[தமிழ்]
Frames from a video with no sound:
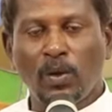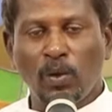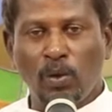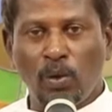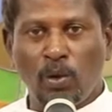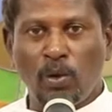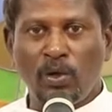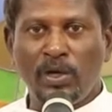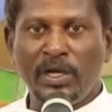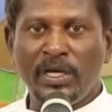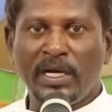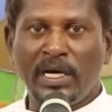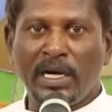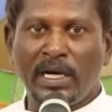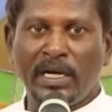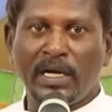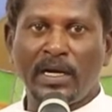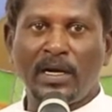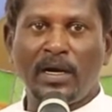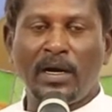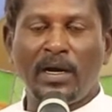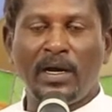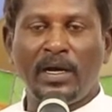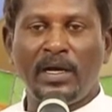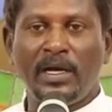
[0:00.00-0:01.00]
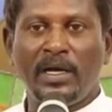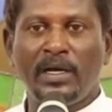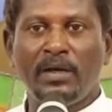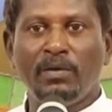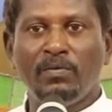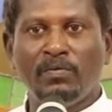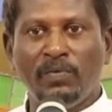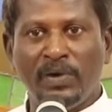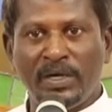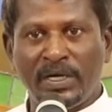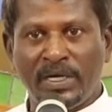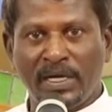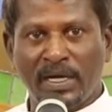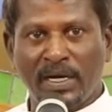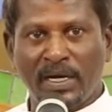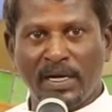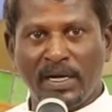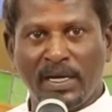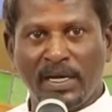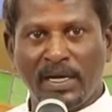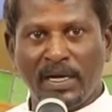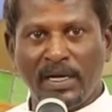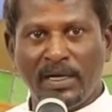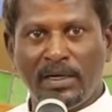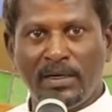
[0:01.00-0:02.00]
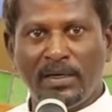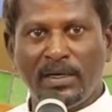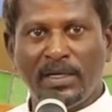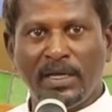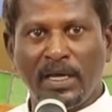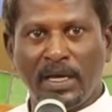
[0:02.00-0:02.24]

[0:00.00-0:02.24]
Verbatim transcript: கோடிக்கணக்கான வெட்டுக்கிளைகள்